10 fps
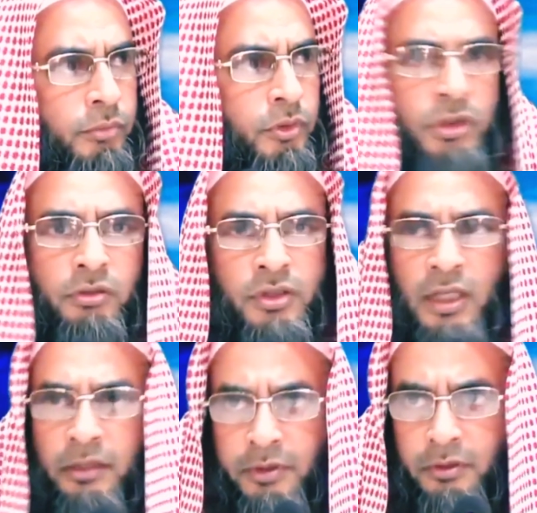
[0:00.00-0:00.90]
প্রসিদ্ধ
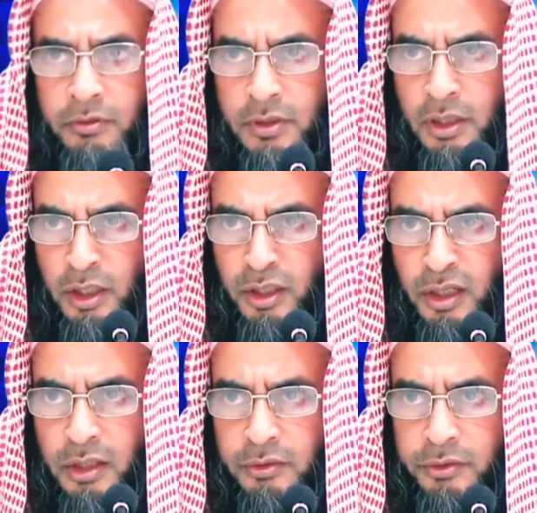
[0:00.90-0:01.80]
সাহাবি কেউ ছিলেন
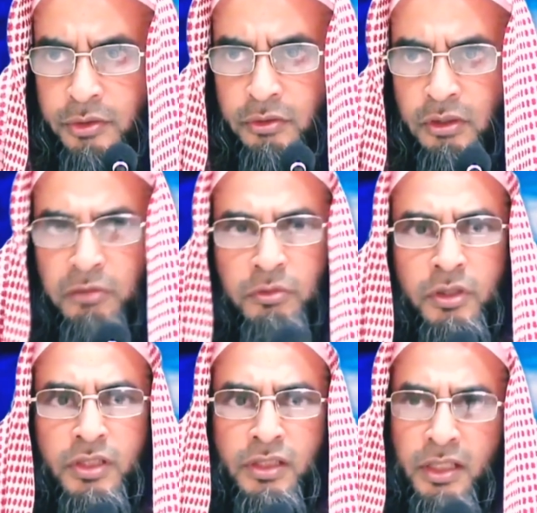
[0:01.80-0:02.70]
না সুতরাং
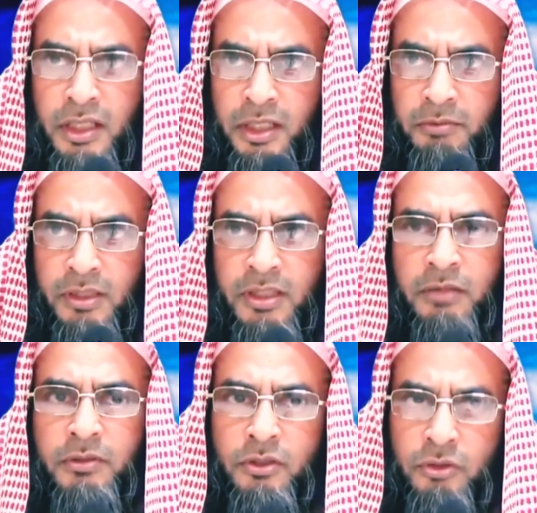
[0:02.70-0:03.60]
বলছেন যে হে
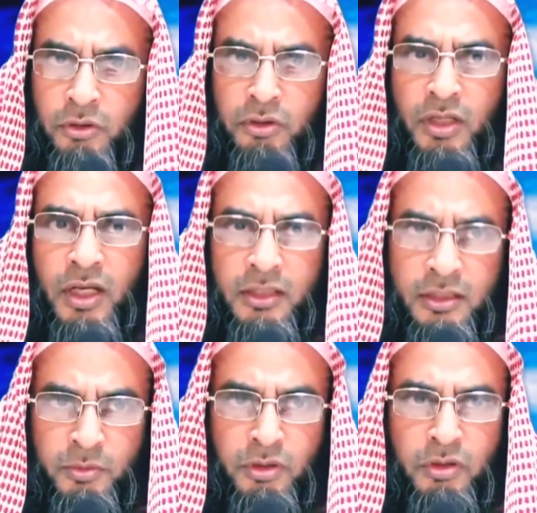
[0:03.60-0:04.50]
বাসরাবাসী যখনই
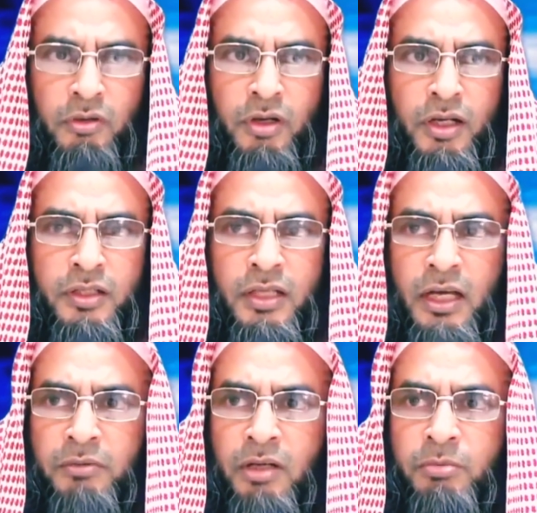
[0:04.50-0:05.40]
হাদিস বর্ণনা করেন যে
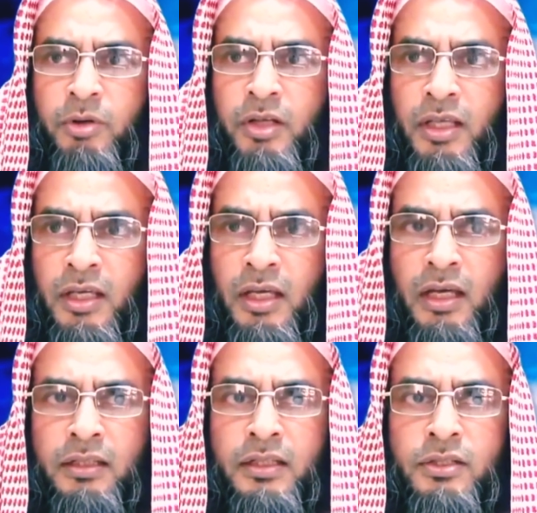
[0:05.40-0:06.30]
আমার পরে এই
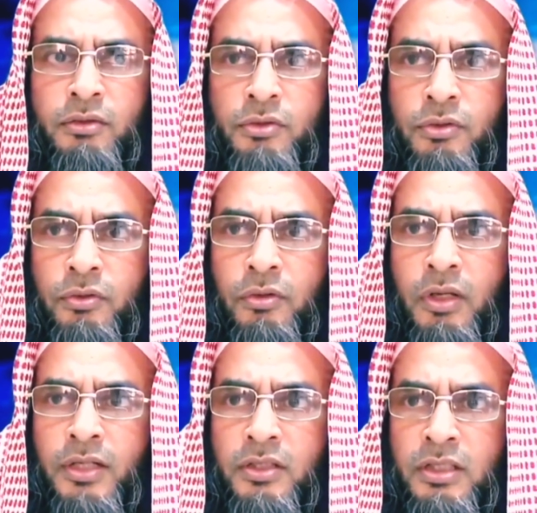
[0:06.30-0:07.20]
হাদিস রসুর
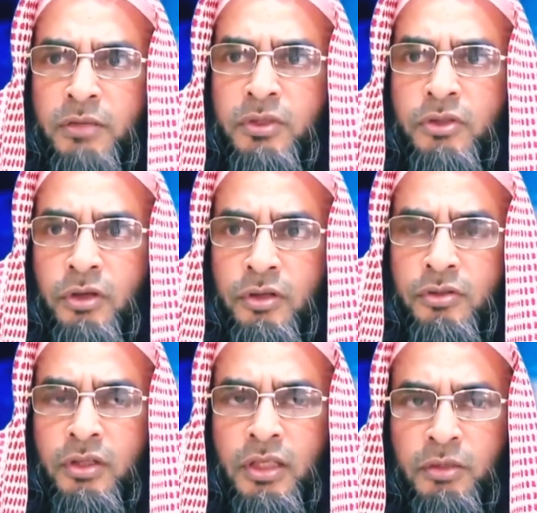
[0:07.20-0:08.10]
উল্লাহাম থেকে
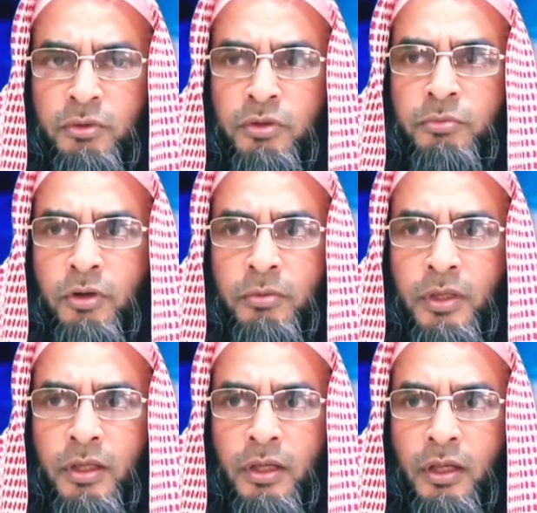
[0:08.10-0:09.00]
সরাসরি কে
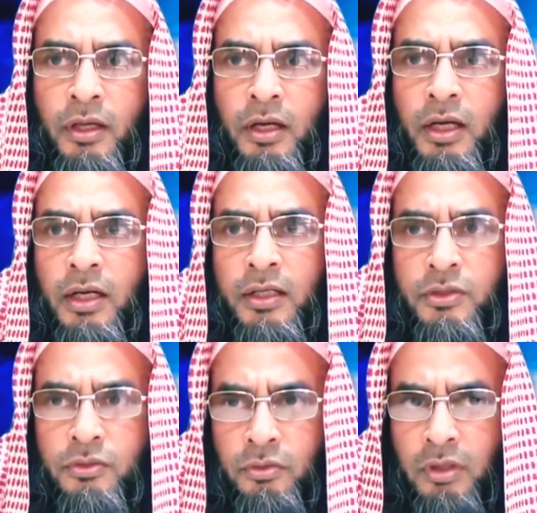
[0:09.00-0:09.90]
বলবে কালা
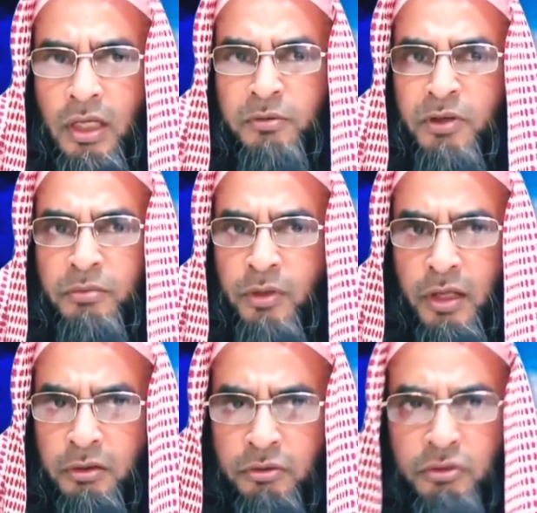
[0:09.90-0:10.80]
রসুর উল্লাহ আমার পরে
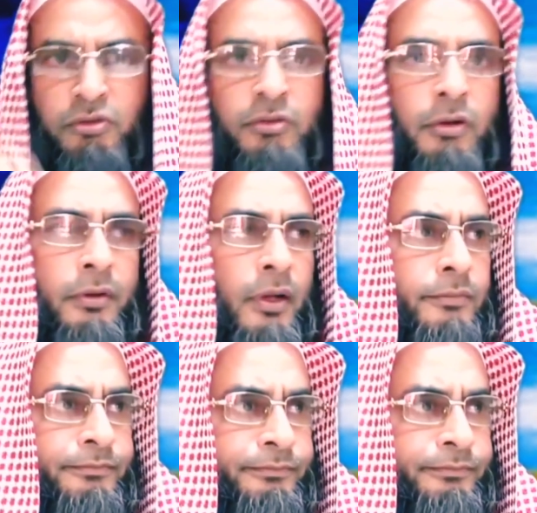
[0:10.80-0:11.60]
আর হয়তো শুনতে পাবে না